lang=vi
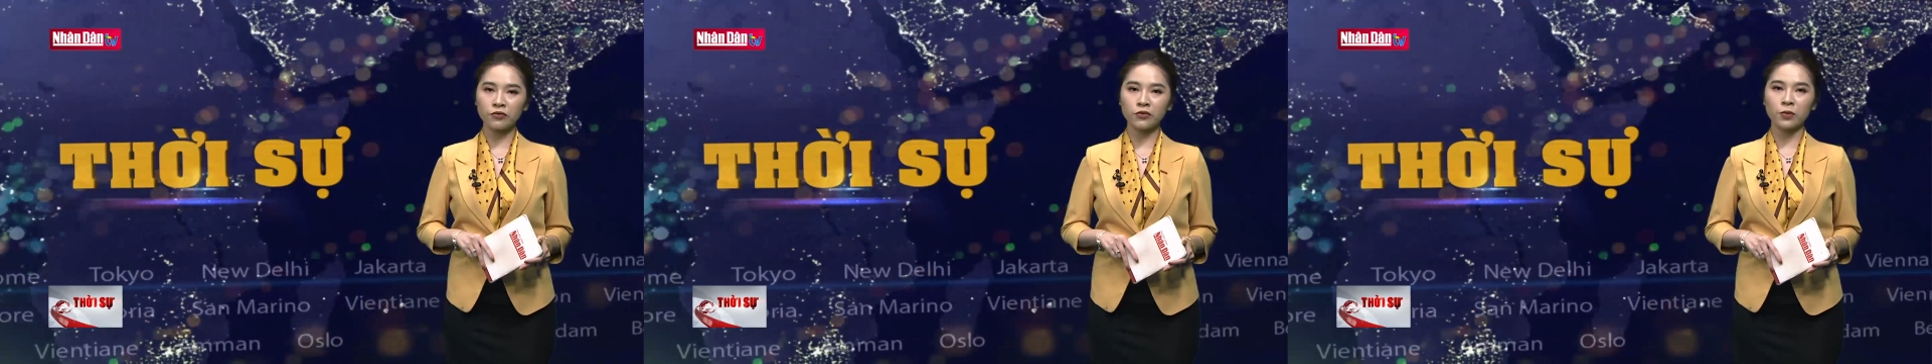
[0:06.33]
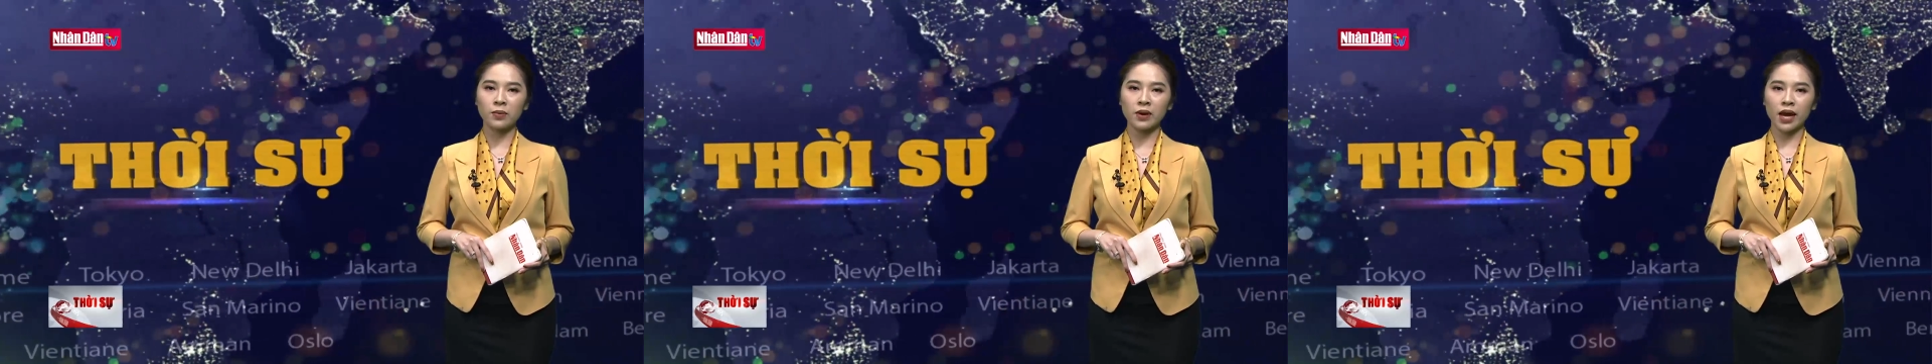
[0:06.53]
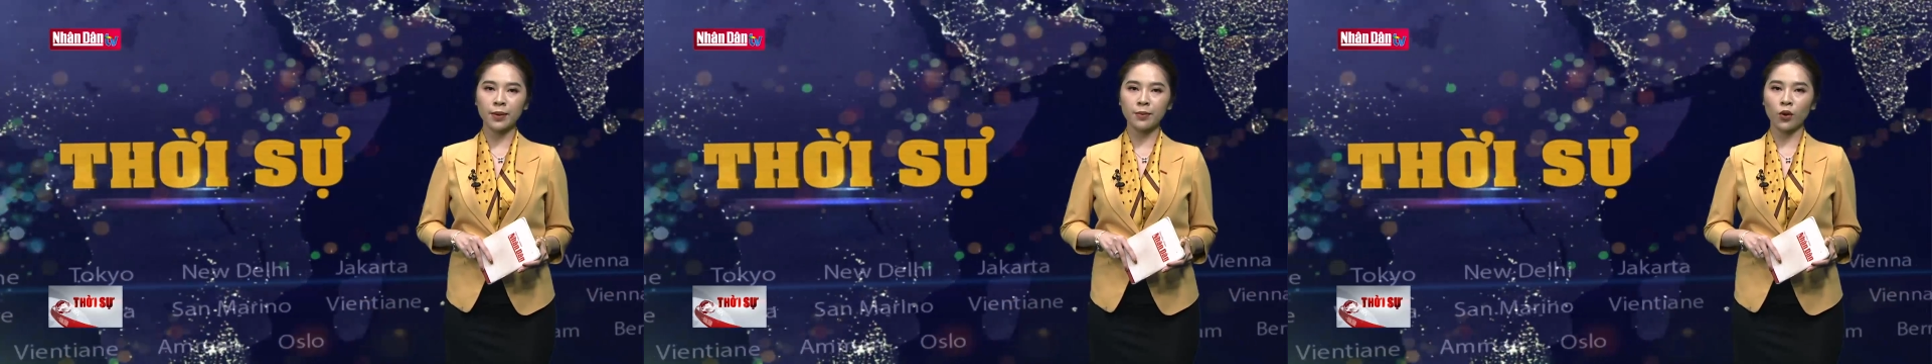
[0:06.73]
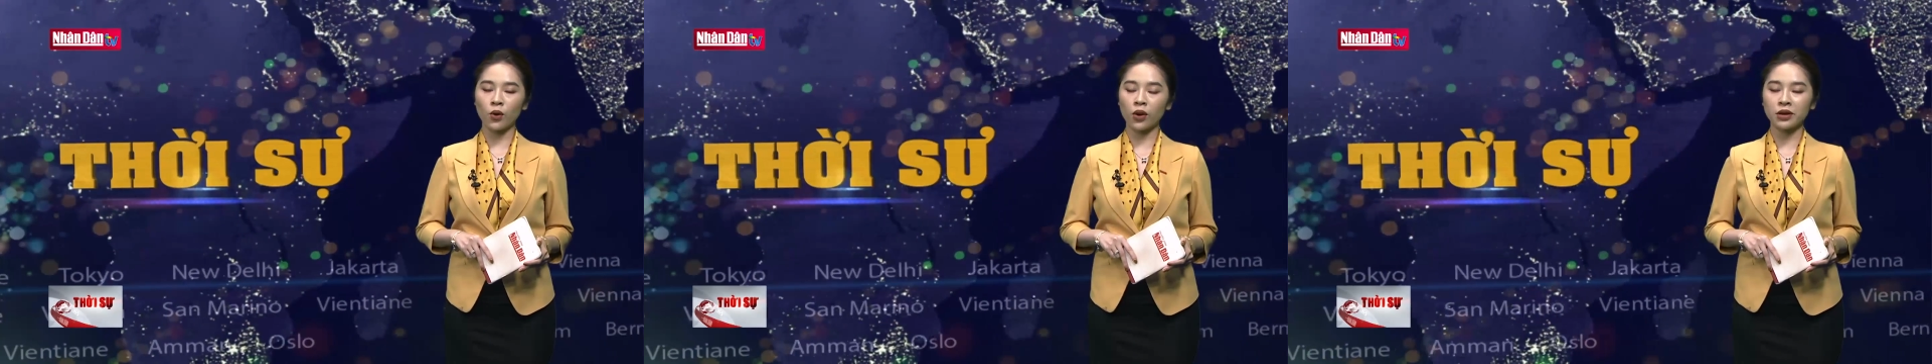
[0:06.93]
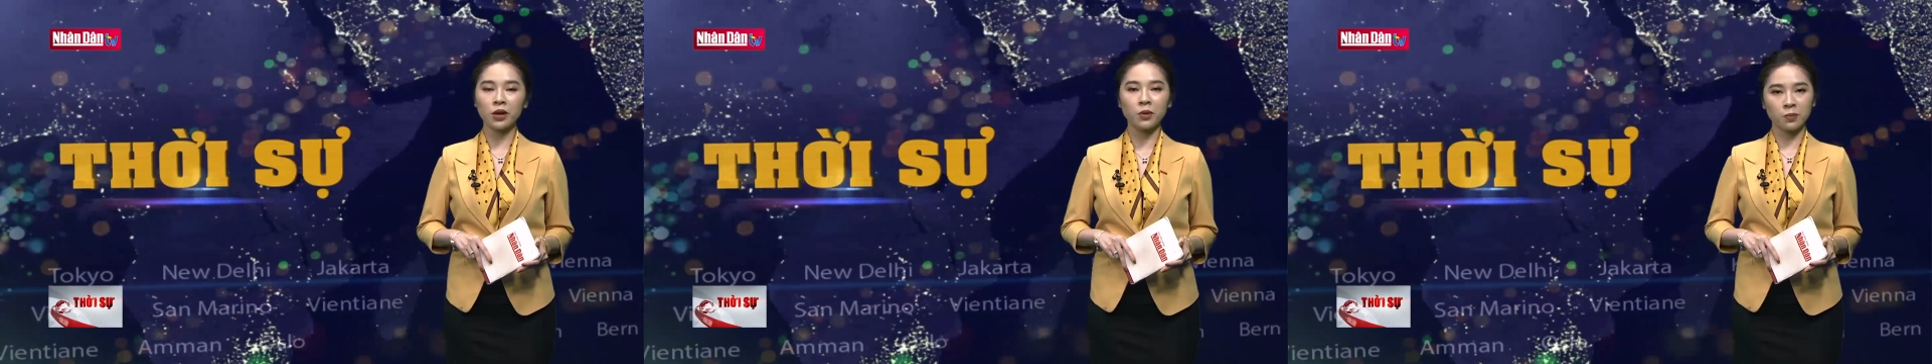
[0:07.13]
phục lại mọi
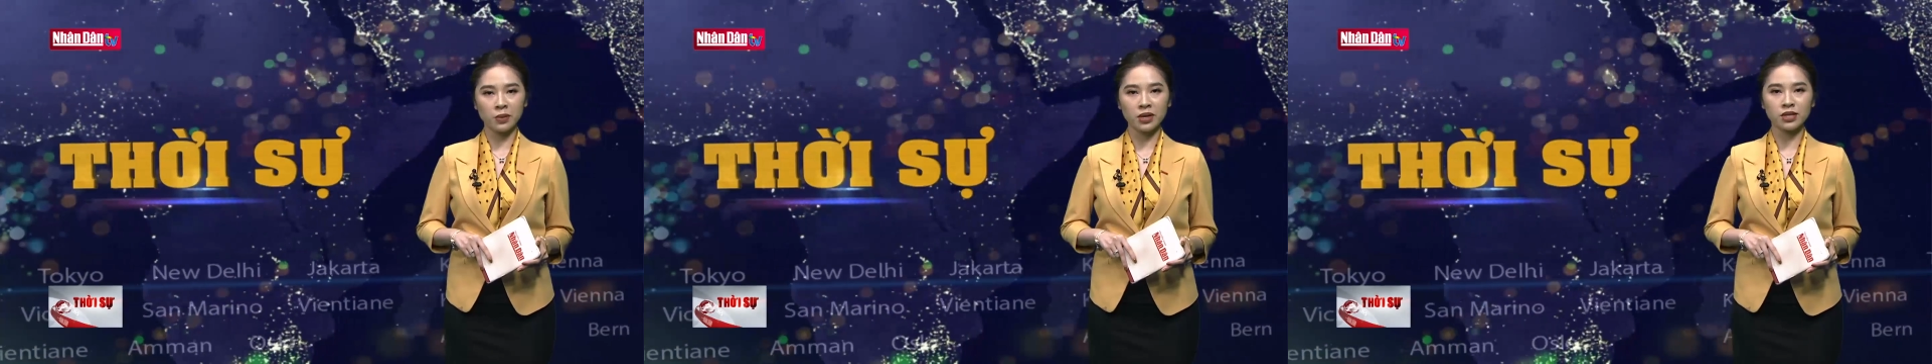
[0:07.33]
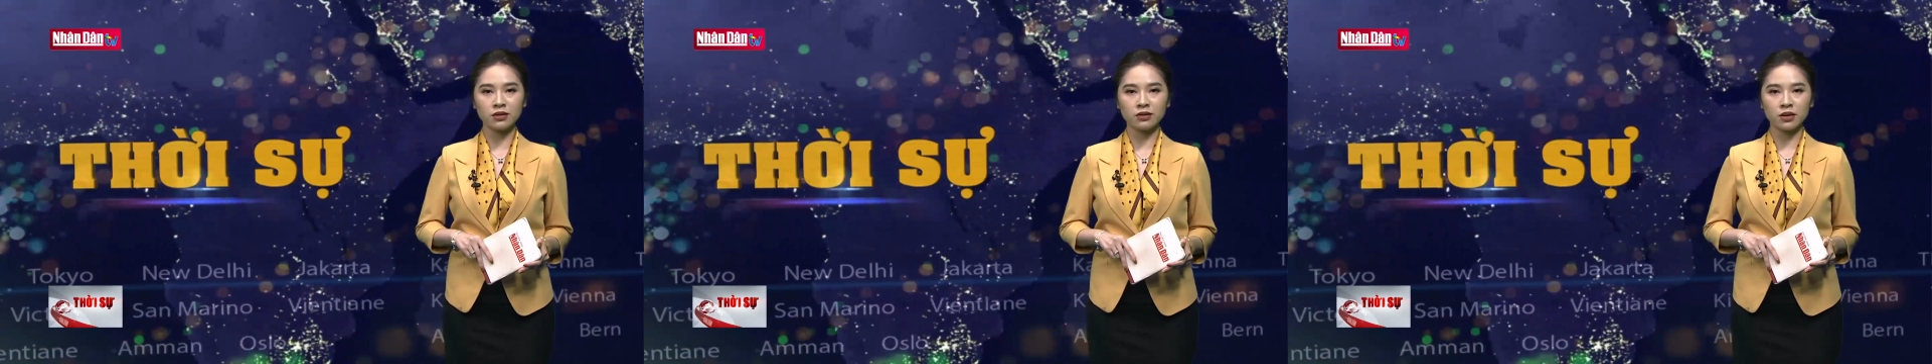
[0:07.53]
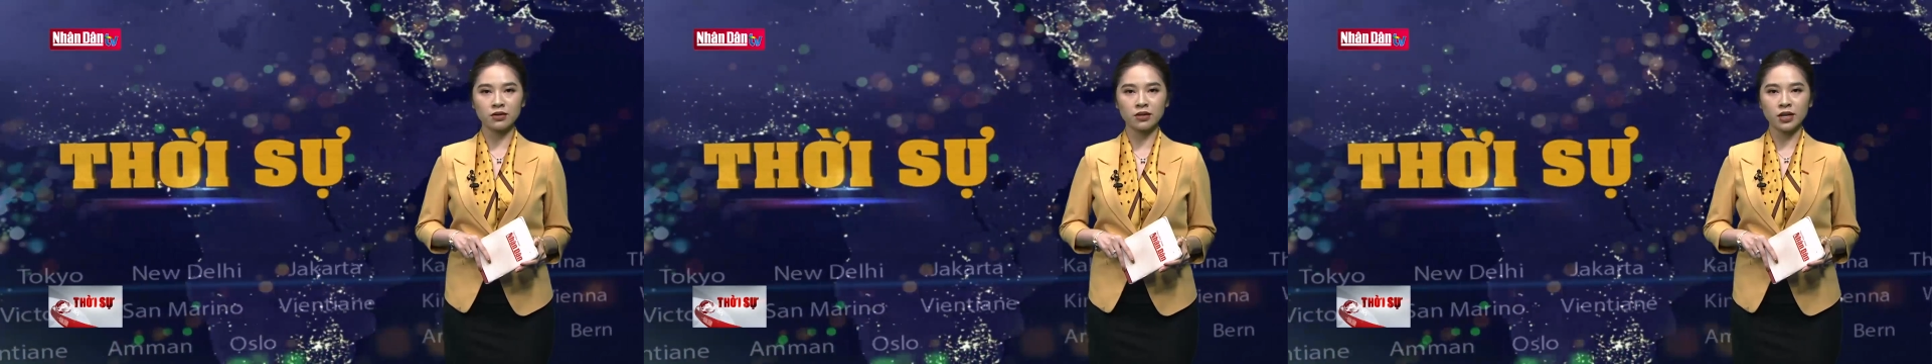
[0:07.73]
hoạt động bình thường.